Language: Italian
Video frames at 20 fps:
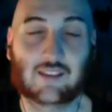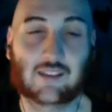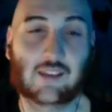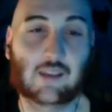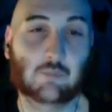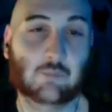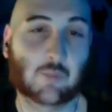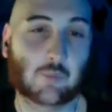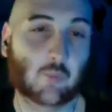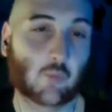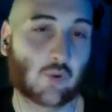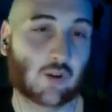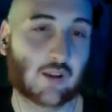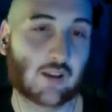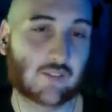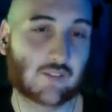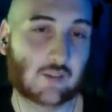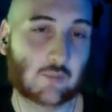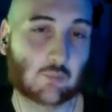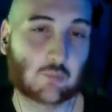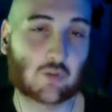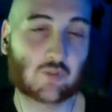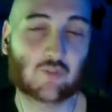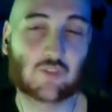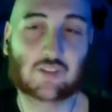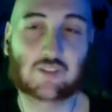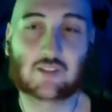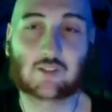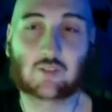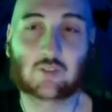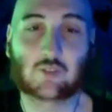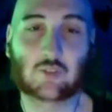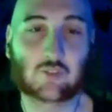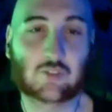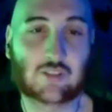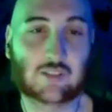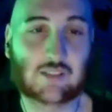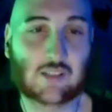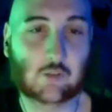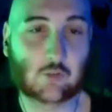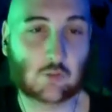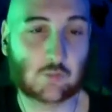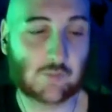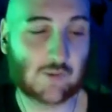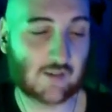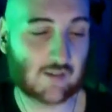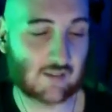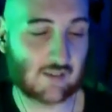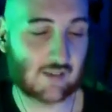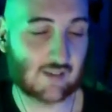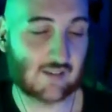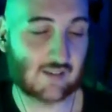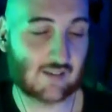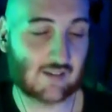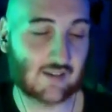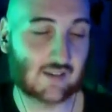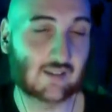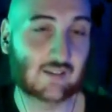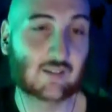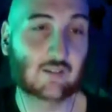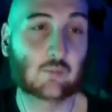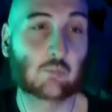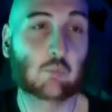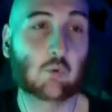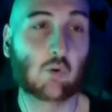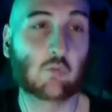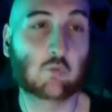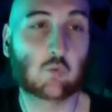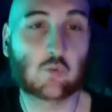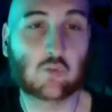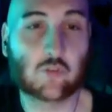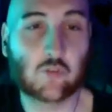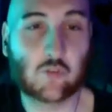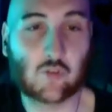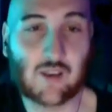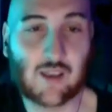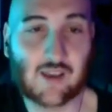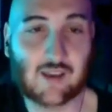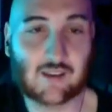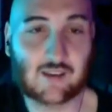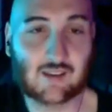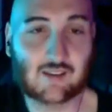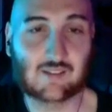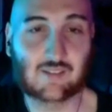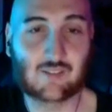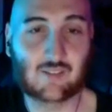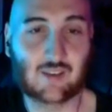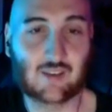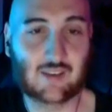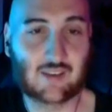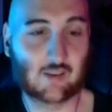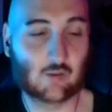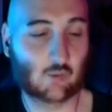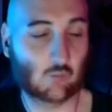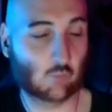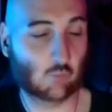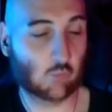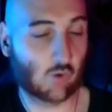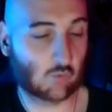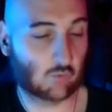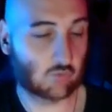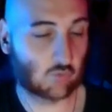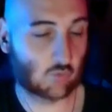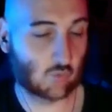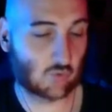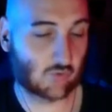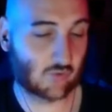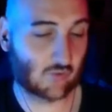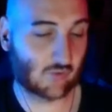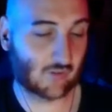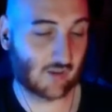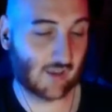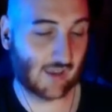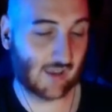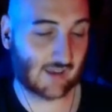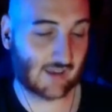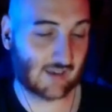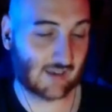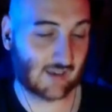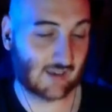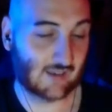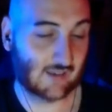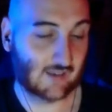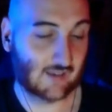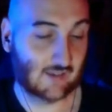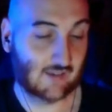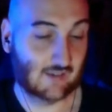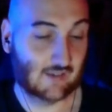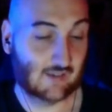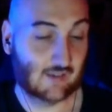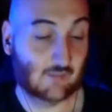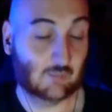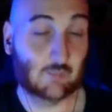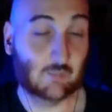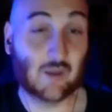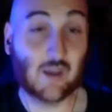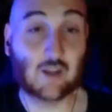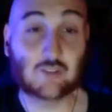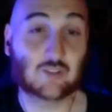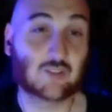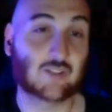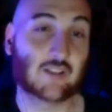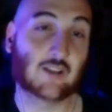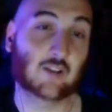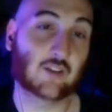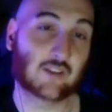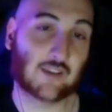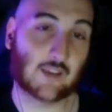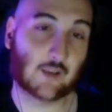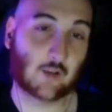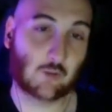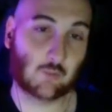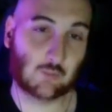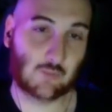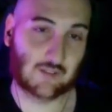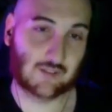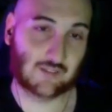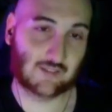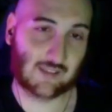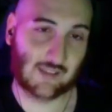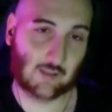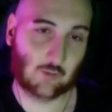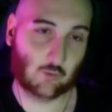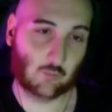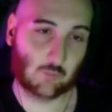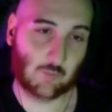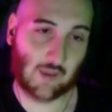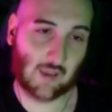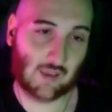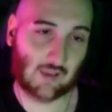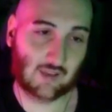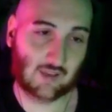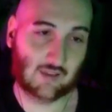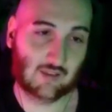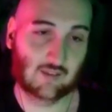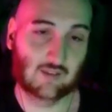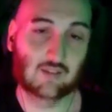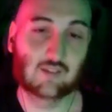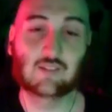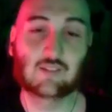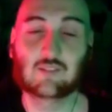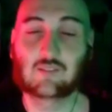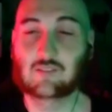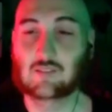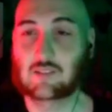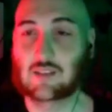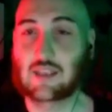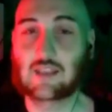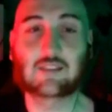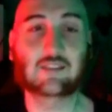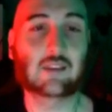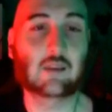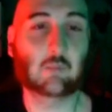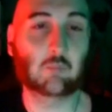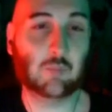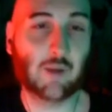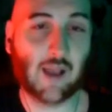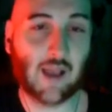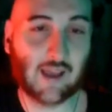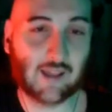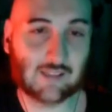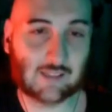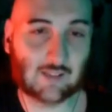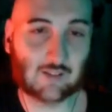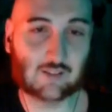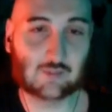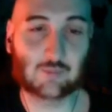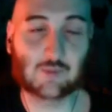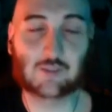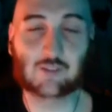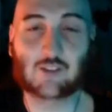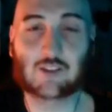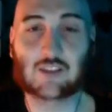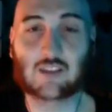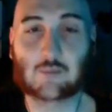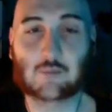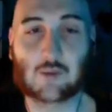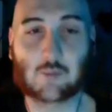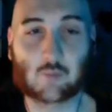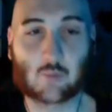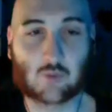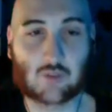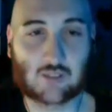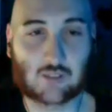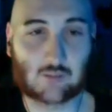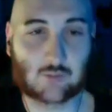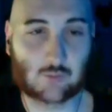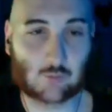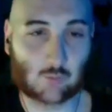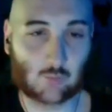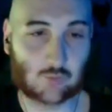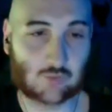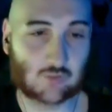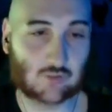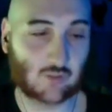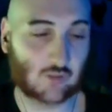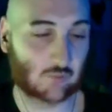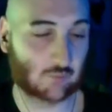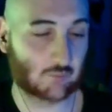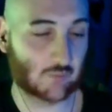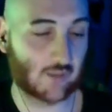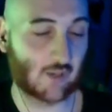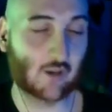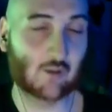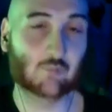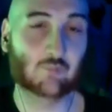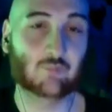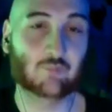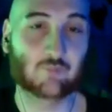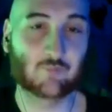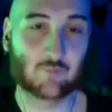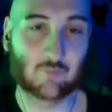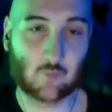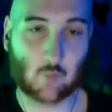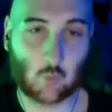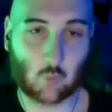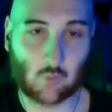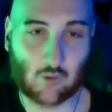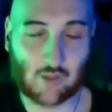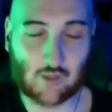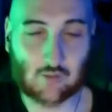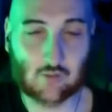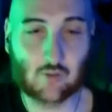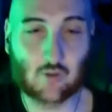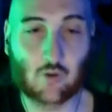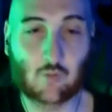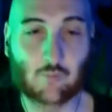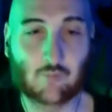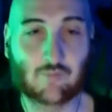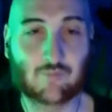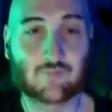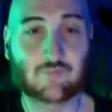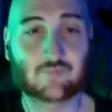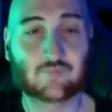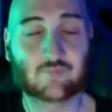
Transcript: è proprio un caso improvvisato così tanto per ridere, può funzionare, non è che non può funzionare, però ci sono delle cose che non mi stanno bene, è simpatico rispetto a Yamamura e tutto, però quando